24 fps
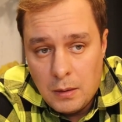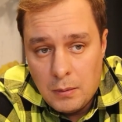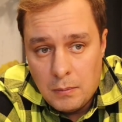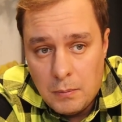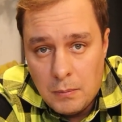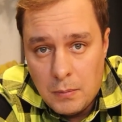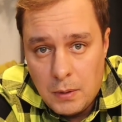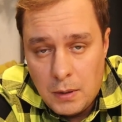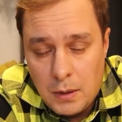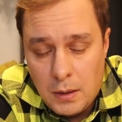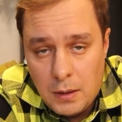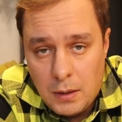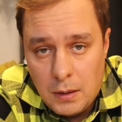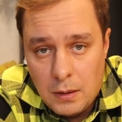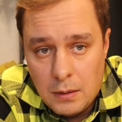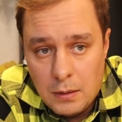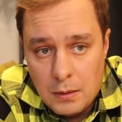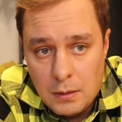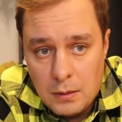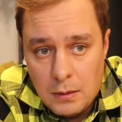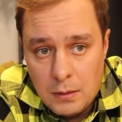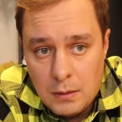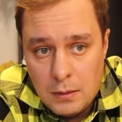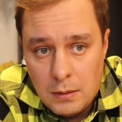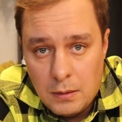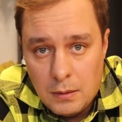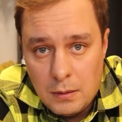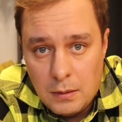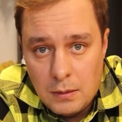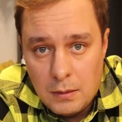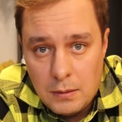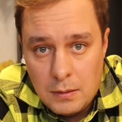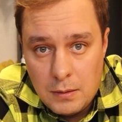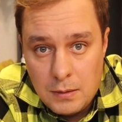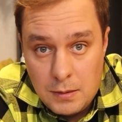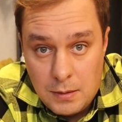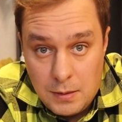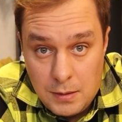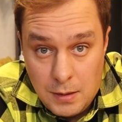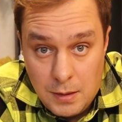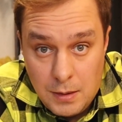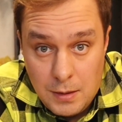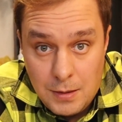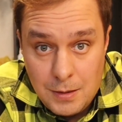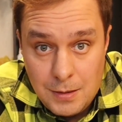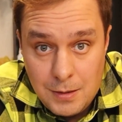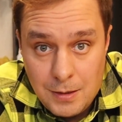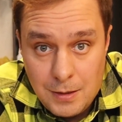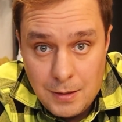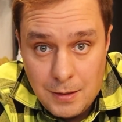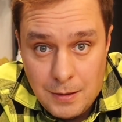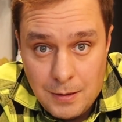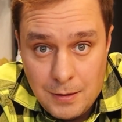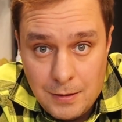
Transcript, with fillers: Мы здесь.